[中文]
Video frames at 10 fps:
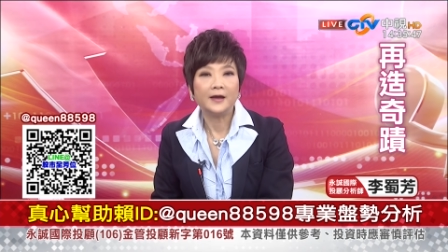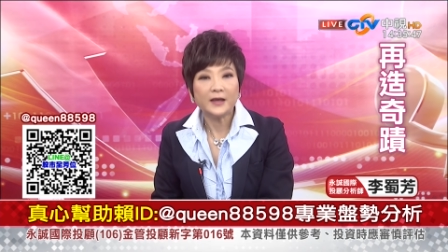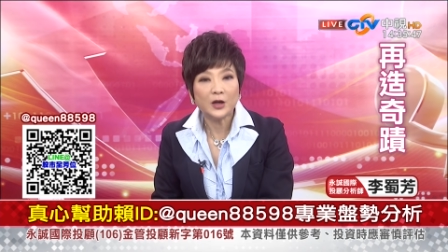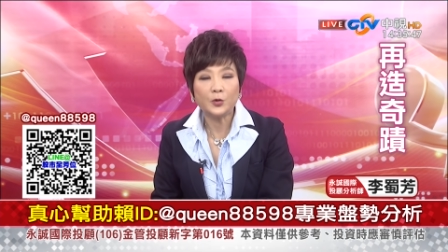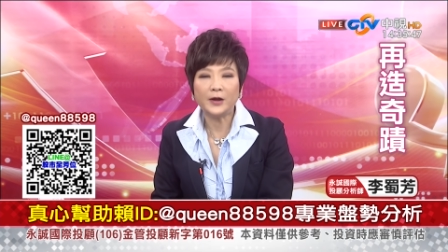
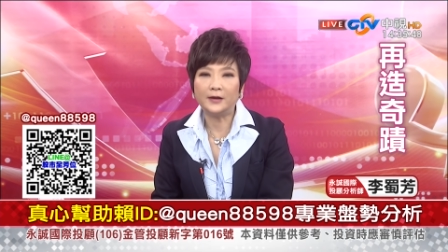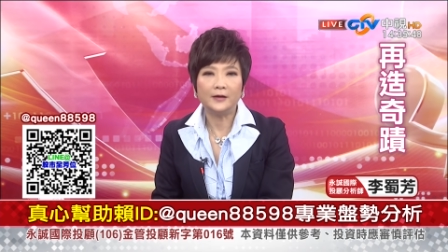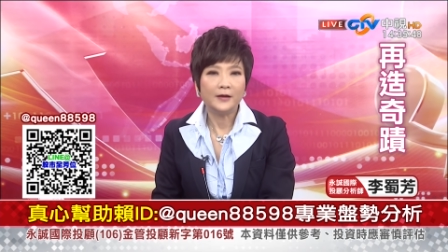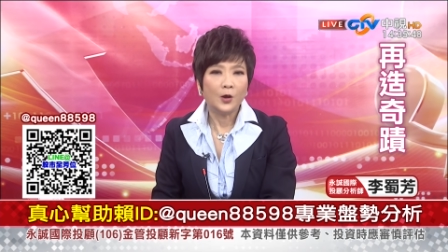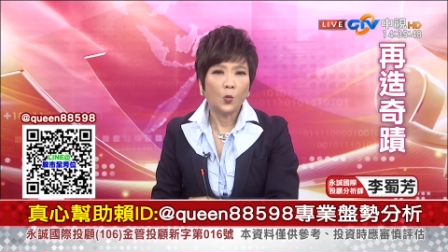因为
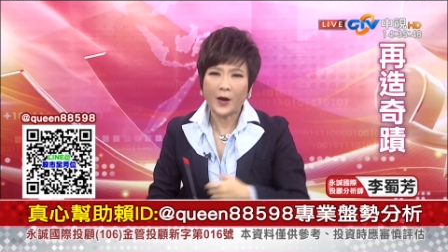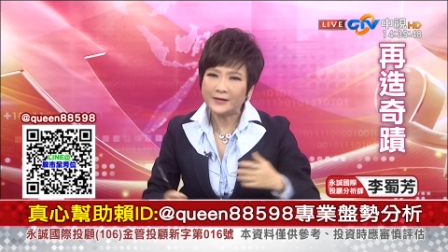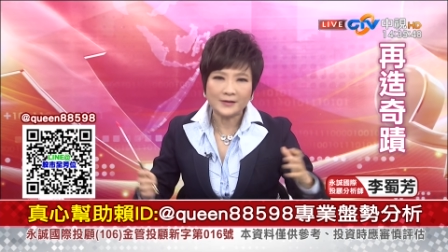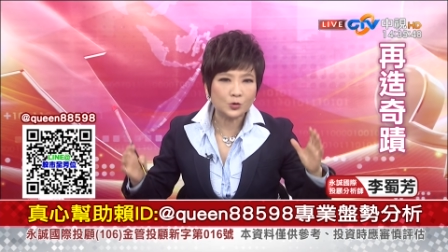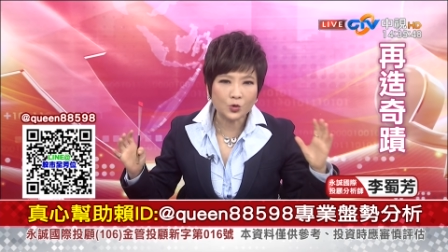呢，
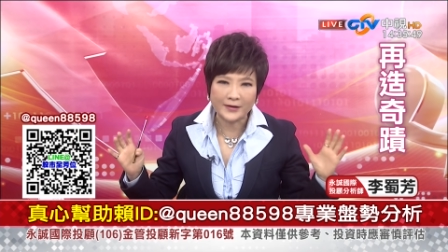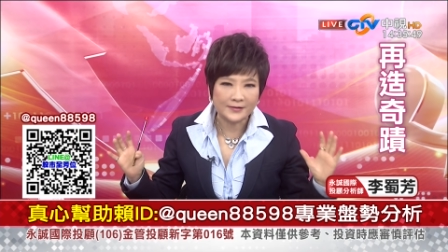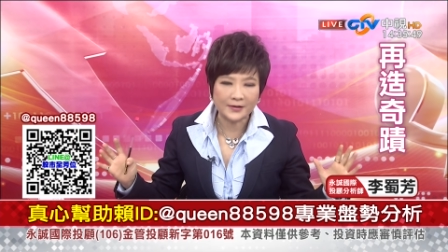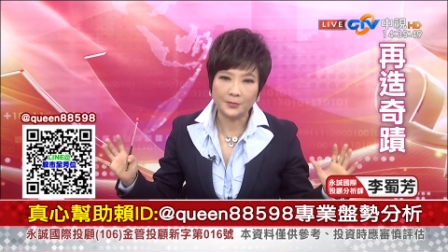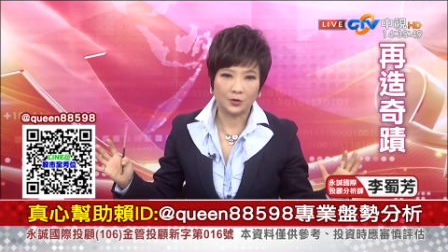外资赚
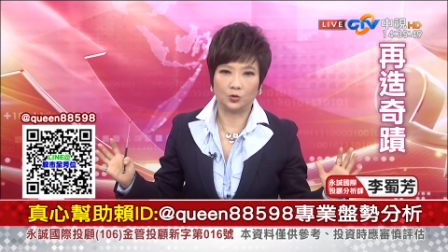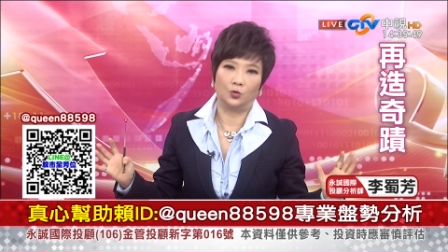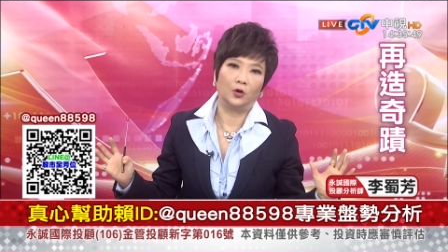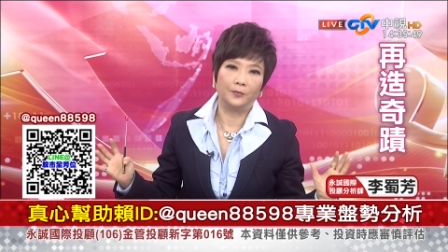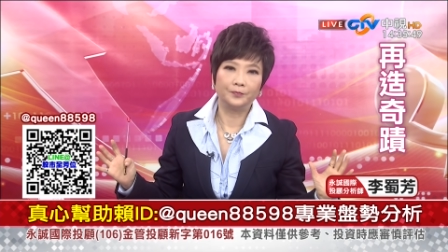这么
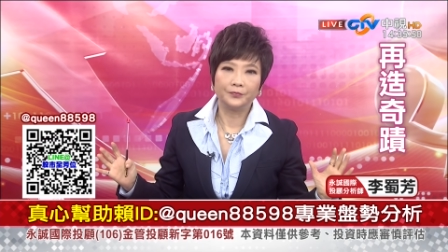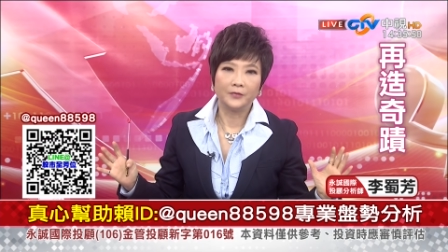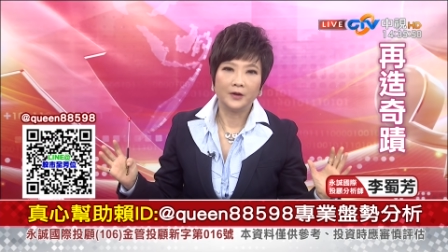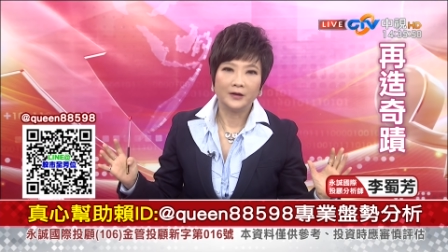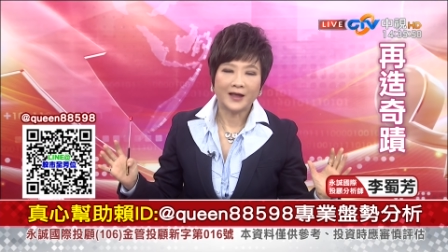多，
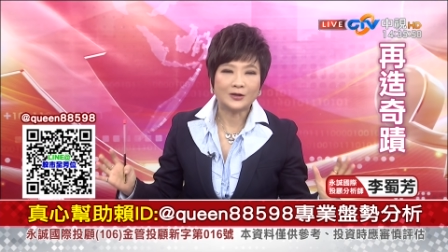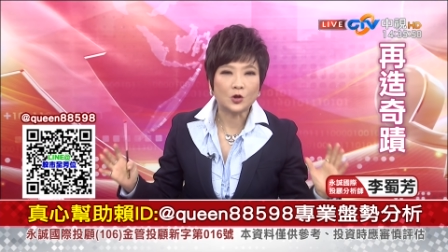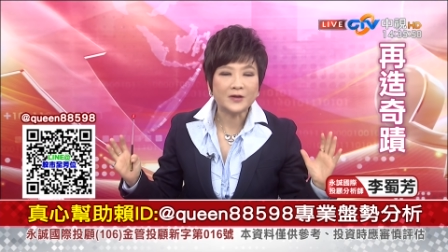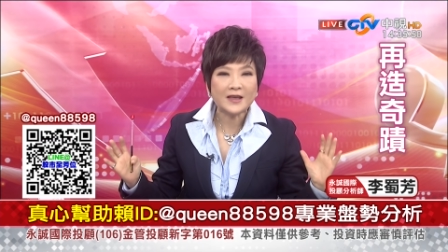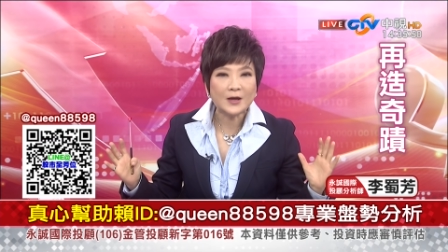它
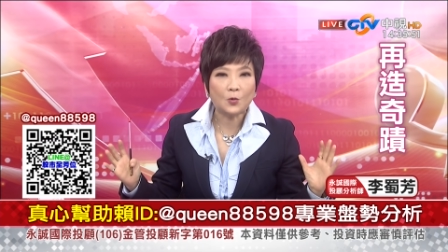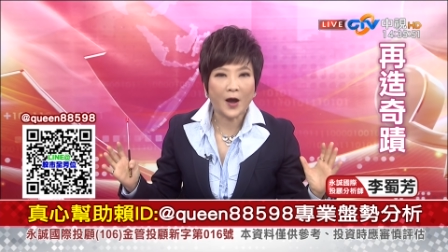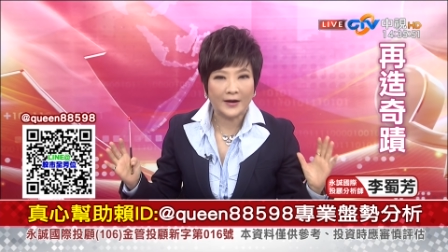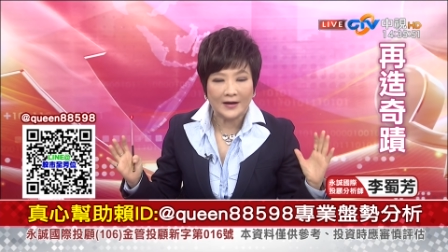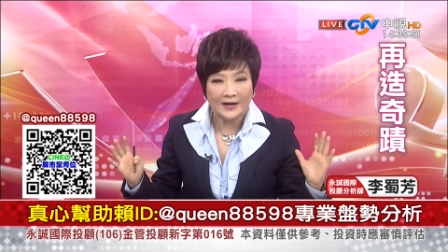从一
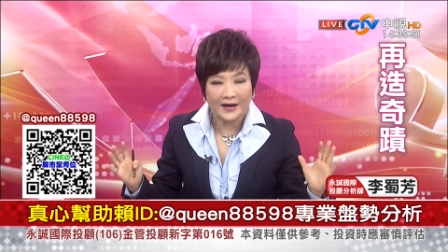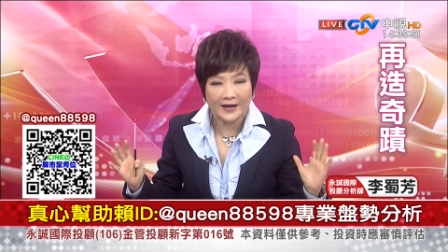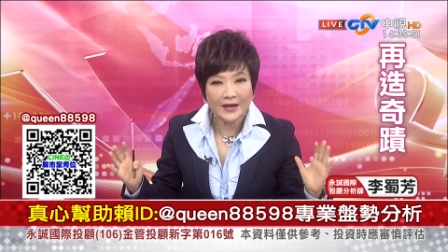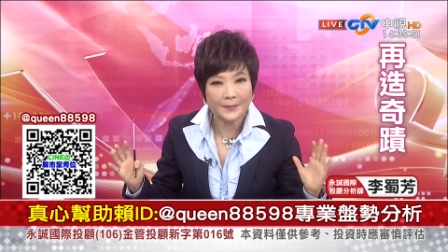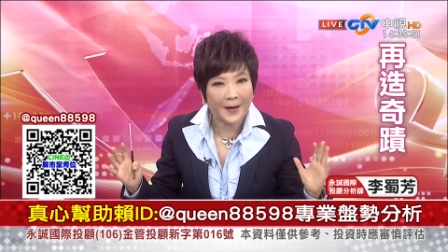万
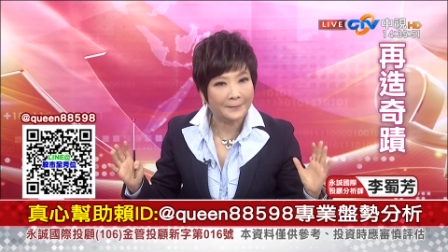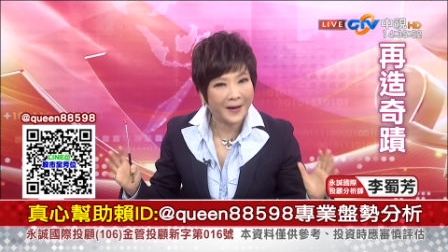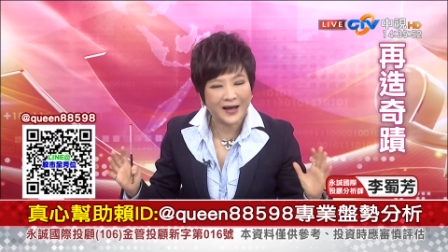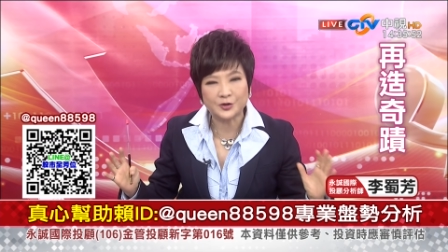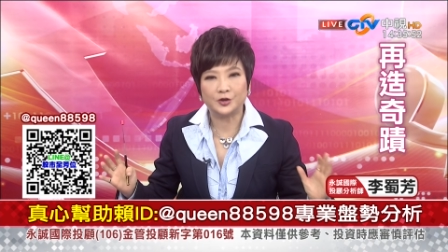零一百
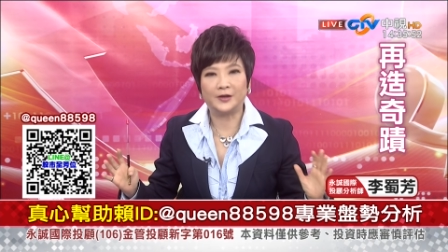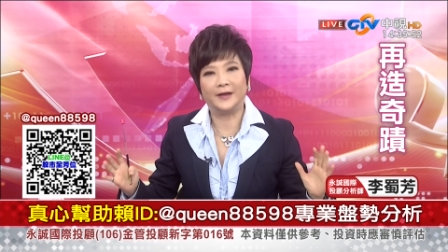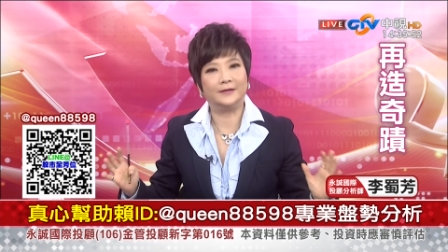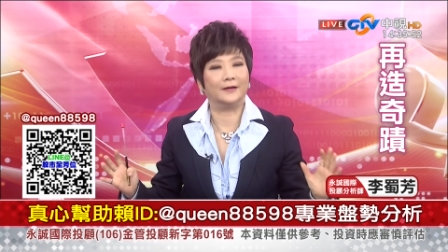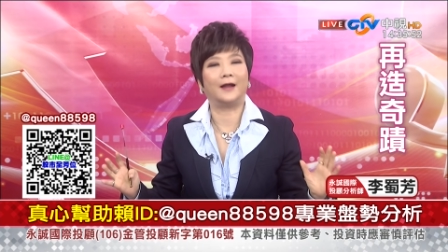八十
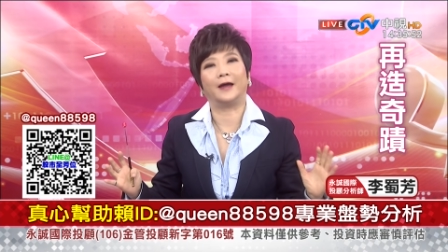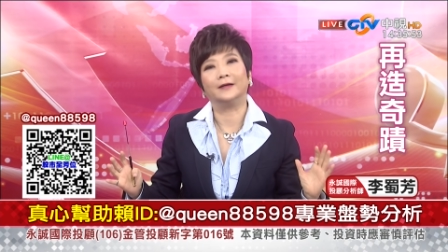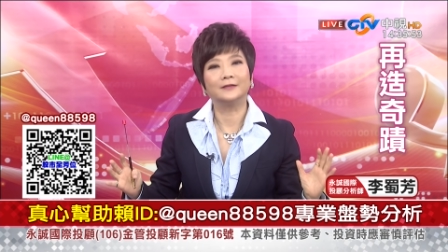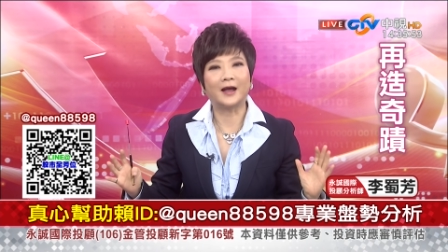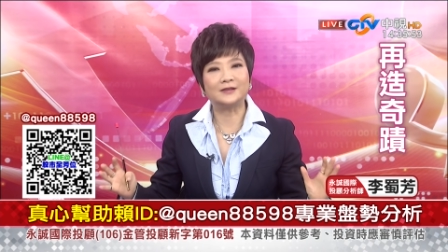点以来，
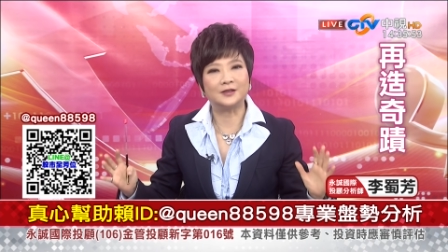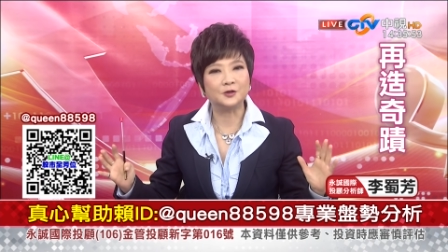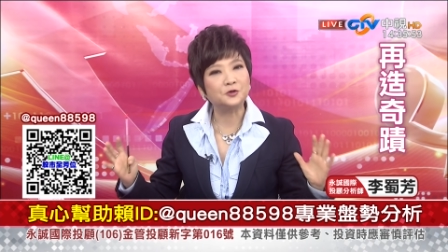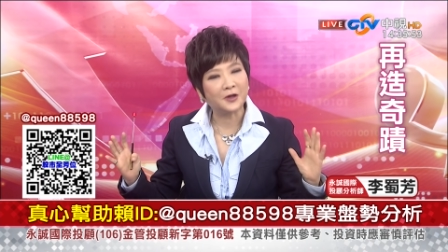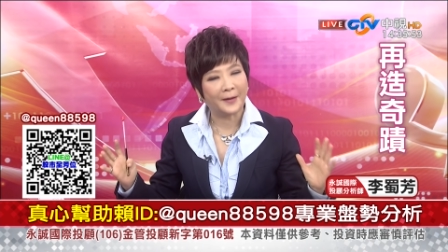它其
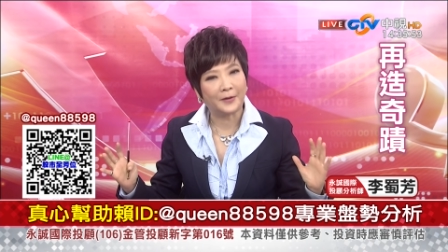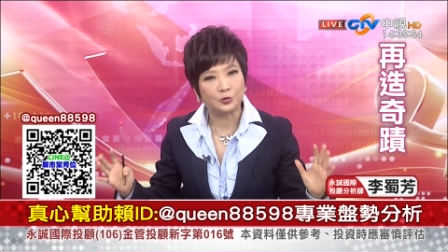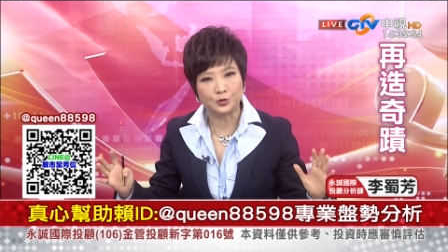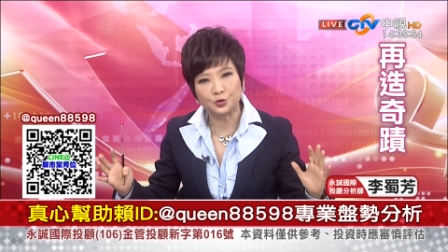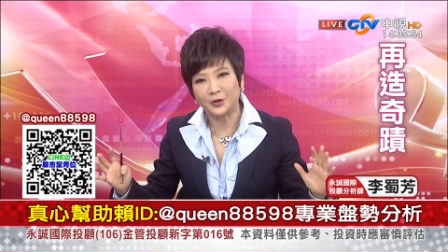实是台北
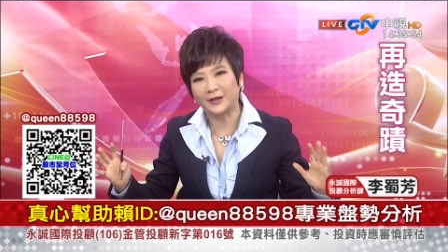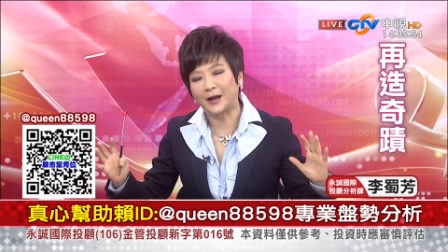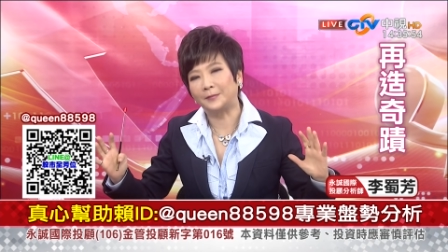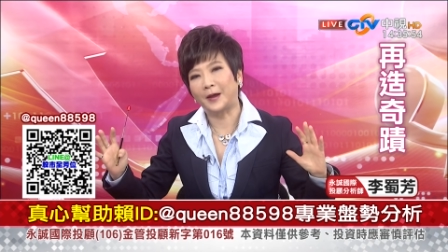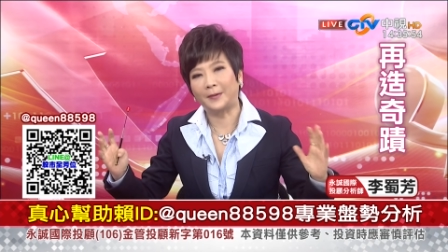股市最大
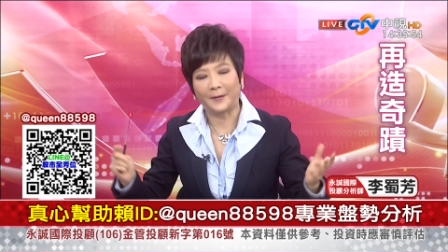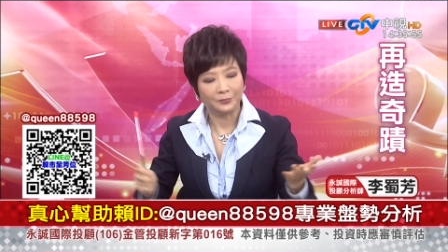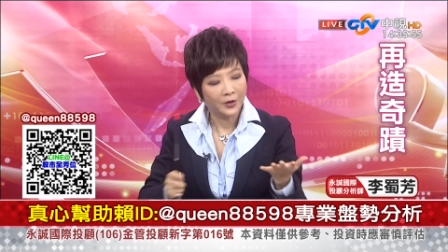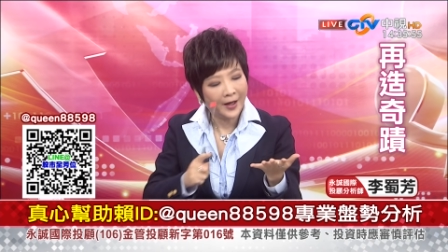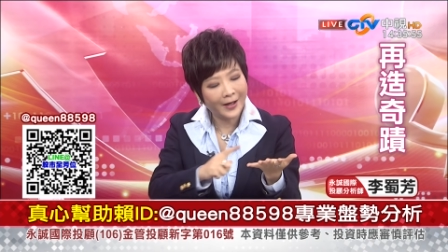的买盘，
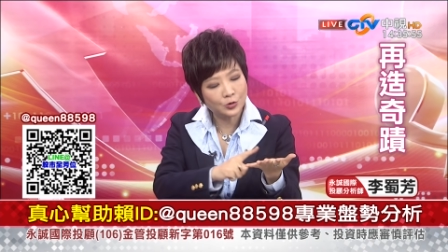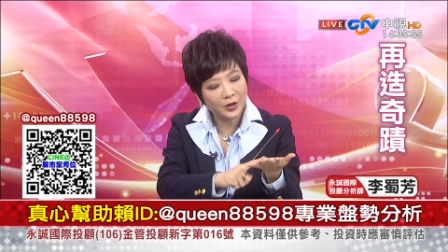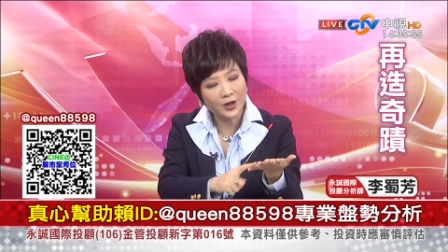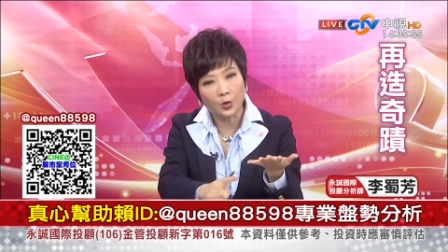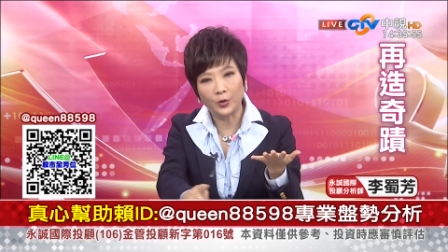它
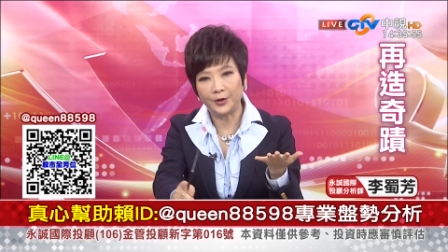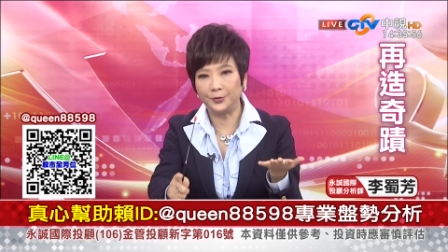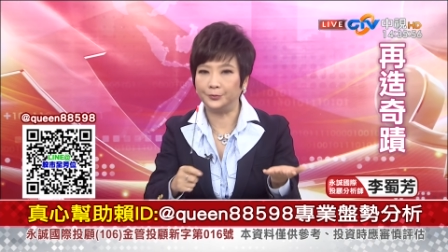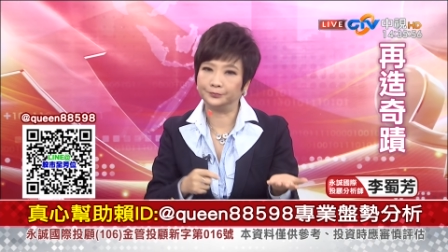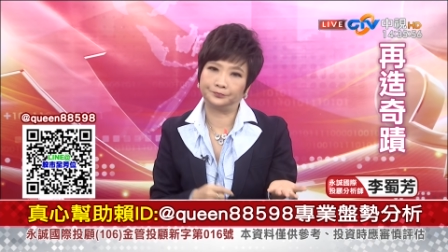赚到汇率，